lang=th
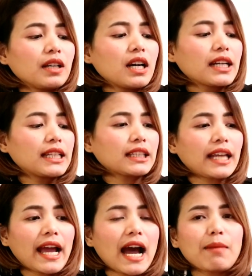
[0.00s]
เลิกเรียนตั้ง
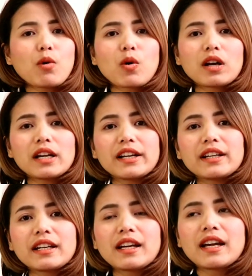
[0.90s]
แต่ห้าโมงก็เลย
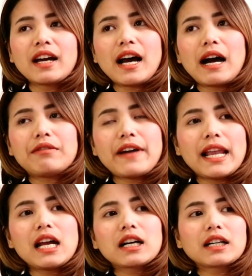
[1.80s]
อ่าแฟ
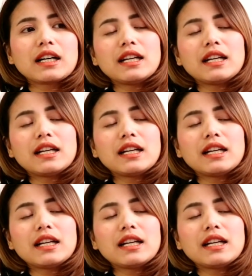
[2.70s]
นเลิก